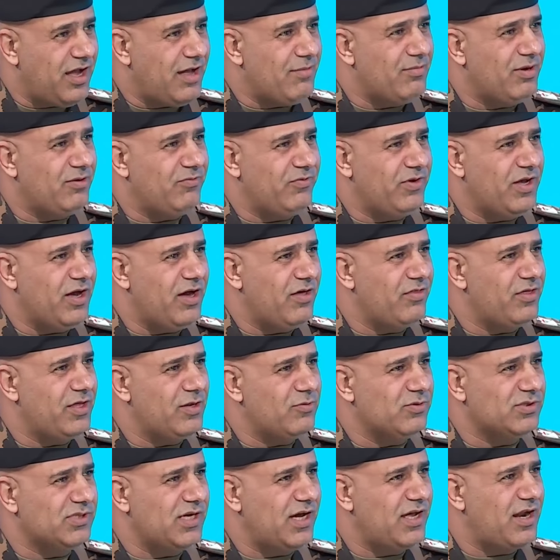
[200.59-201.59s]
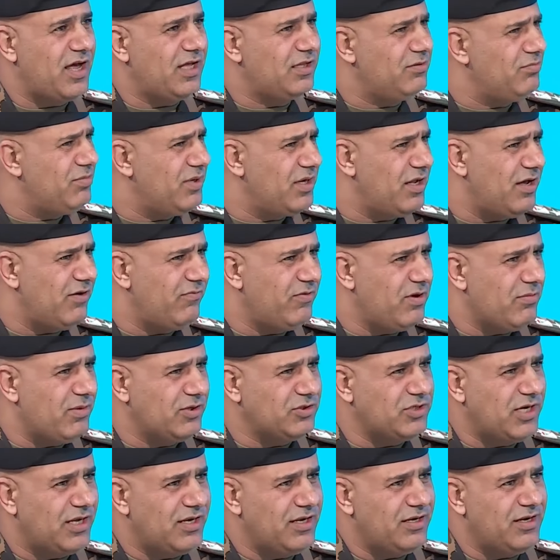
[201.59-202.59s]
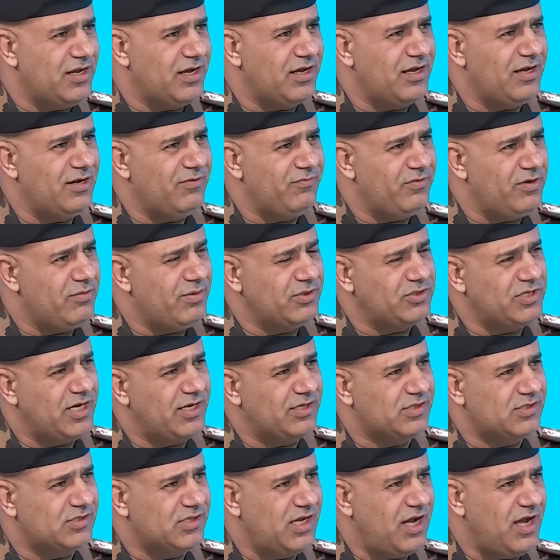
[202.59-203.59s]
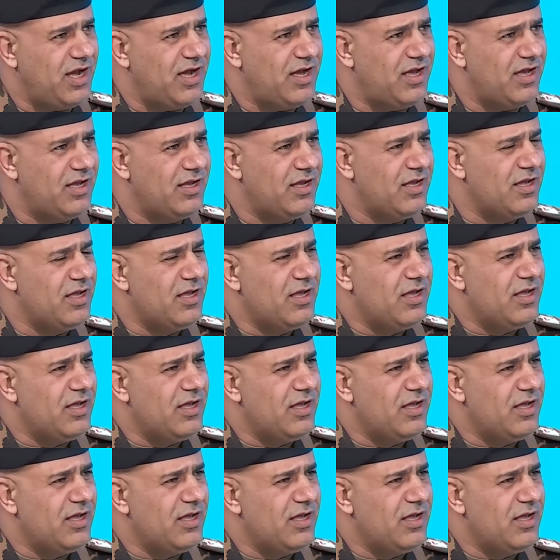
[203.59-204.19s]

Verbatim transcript: تعمل في هذه الوزارات منها في مجال النقل في مجال الصحة